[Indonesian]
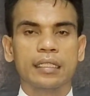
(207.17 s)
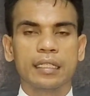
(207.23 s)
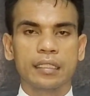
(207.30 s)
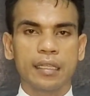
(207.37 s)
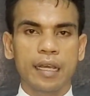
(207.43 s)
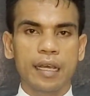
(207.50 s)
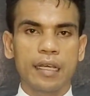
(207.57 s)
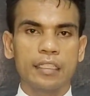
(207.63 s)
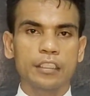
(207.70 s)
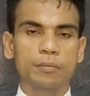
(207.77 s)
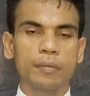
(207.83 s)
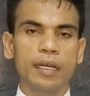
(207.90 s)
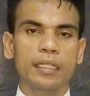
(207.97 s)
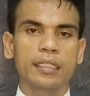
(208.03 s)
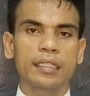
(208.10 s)
kita
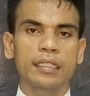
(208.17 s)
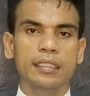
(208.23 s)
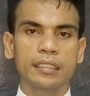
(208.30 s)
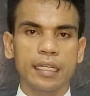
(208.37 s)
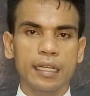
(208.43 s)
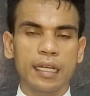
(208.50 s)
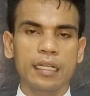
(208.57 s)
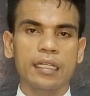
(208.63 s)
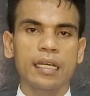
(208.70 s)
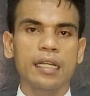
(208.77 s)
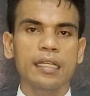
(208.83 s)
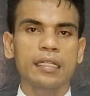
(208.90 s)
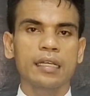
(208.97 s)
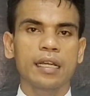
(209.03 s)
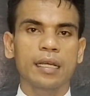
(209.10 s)
semakin
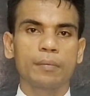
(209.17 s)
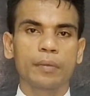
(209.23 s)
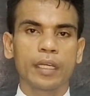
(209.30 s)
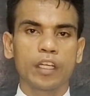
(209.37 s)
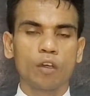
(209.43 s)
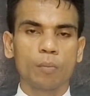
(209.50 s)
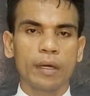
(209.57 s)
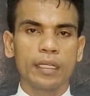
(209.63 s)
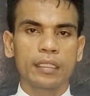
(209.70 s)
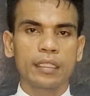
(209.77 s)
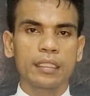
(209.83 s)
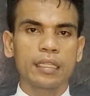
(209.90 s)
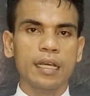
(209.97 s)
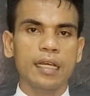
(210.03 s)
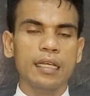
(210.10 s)
disadarkan dalam kehidupan
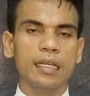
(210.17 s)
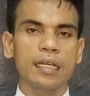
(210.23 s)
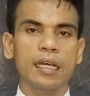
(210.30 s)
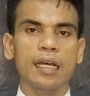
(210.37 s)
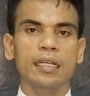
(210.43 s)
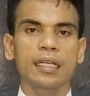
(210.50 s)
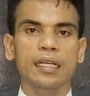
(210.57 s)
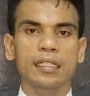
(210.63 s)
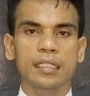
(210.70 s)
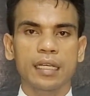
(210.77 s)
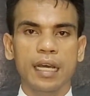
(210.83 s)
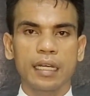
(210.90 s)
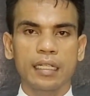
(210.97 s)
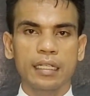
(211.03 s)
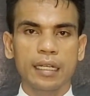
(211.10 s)
kita akan
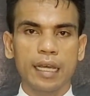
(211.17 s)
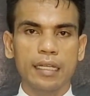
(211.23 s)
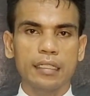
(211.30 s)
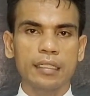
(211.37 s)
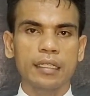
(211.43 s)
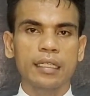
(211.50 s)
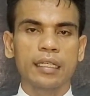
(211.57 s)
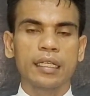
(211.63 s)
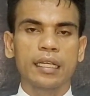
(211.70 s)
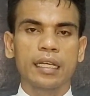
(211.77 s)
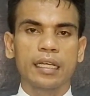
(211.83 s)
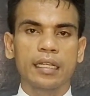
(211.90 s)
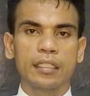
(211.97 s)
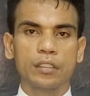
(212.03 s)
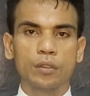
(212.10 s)
kehadiran
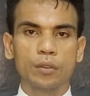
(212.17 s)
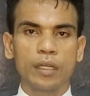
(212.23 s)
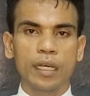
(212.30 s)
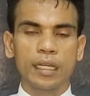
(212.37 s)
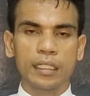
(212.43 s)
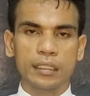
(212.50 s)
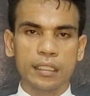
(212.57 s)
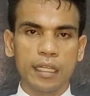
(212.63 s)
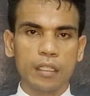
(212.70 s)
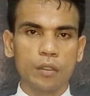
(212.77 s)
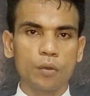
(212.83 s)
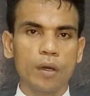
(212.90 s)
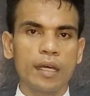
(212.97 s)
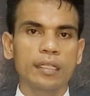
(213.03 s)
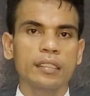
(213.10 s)
dan juga
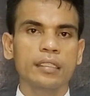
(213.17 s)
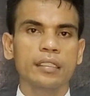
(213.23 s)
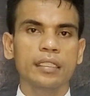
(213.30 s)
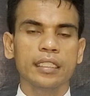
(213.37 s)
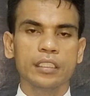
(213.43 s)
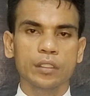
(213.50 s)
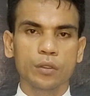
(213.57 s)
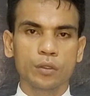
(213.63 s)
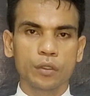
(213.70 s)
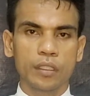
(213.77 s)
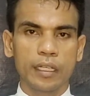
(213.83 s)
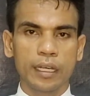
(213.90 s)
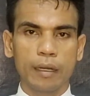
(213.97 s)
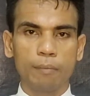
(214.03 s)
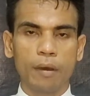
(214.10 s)
kesatuan Yesus
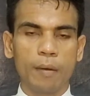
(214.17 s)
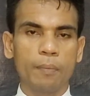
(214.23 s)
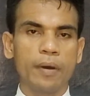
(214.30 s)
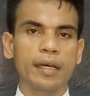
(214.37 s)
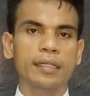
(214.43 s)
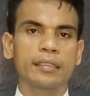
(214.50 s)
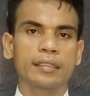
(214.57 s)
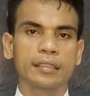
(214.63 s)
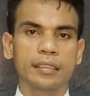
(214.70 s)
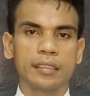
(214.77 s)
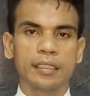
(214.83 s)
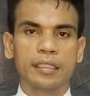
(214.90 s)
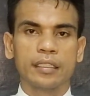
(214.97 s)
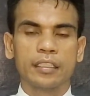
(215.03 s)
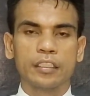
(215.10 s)
dengan Bapa.
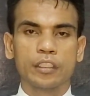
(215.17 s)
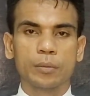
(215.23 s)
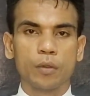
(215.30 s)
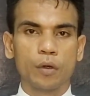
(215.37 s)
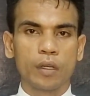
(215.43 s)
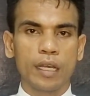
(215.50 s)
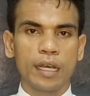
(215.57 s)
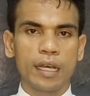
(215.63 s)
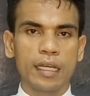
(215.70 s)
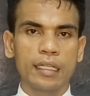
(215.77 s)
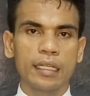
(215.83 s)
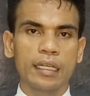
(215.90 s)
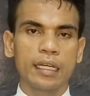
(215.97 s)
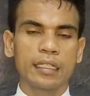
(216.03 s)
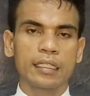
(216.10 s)
Semoga
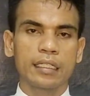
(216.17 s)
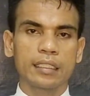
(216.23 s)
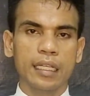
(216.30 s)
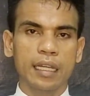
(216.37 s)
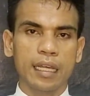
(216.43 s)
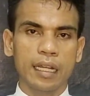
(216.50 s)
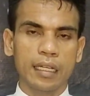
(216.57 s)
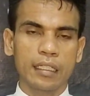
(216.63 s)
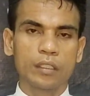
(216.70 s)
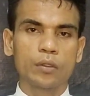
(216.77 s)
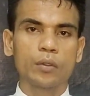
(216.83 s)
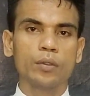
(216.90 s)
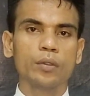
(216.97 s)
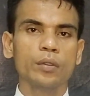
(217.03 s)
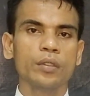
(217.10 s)
dengan kesadaran
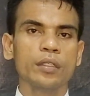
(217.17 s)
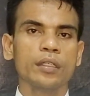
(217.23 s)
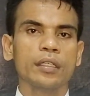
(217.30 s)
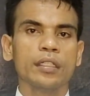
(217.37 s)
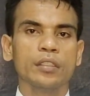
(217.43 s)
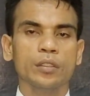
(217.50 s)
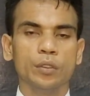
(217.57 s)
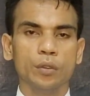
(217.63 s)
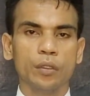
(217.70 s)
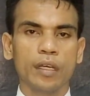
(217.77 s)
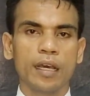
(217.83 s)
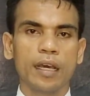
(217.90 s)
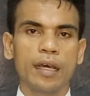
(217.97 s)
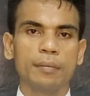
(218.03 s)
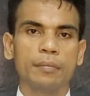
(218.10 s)
itu
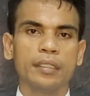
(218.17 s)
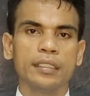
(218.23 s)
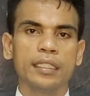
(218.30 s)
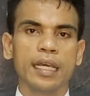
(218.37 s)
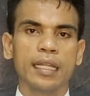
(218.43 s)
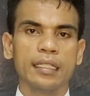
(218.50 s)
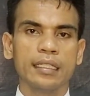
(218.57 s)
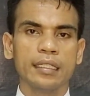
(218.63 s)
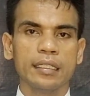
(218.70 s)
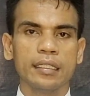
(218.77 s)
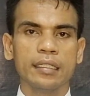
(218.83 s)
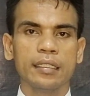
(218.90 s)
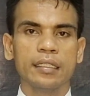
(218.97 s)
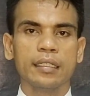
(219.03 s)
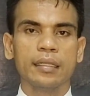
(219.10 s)
juga
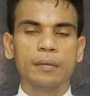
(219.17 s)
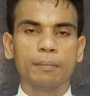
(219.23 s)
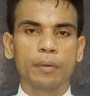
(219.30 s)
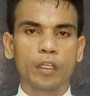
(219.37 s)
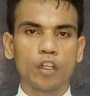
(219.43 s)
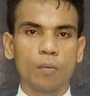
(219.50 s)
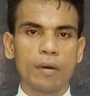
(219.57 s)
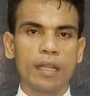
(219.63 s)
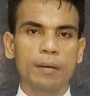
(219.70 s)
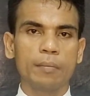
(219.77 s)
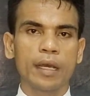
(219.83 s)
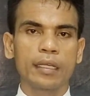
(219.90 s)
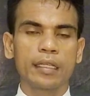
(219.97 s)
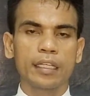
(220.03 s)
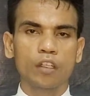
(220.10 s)
menjadi pedoman
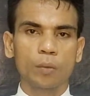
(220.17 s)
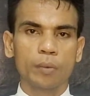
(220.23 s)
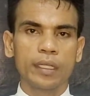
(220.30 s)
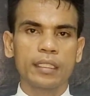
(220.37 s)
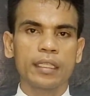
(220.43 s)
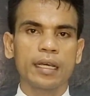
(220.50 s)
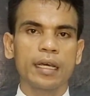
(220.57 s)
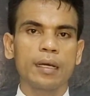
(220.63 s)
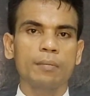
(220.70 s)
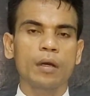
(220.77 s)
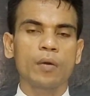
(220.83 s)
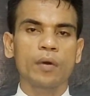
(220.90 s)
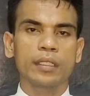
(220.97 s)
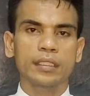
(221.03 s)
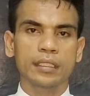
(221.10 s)
bagi hidup kita
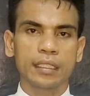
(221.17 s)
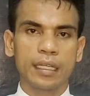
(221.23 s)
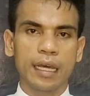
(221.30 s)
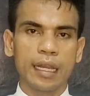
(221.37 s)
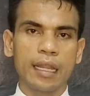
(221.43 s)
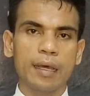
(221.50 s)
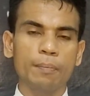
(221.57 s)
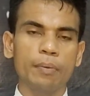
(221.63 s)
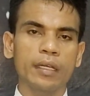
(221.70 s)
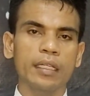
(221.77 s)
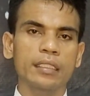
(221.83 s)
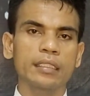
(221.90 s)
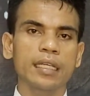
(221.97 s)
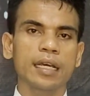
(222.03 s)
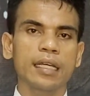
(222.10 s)
bahwa segala
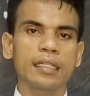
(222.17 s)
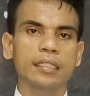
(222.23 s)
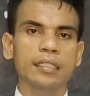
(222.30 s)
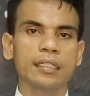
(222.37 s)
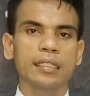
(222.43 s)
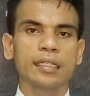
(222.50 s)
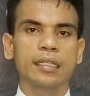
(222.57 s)
pekerjaan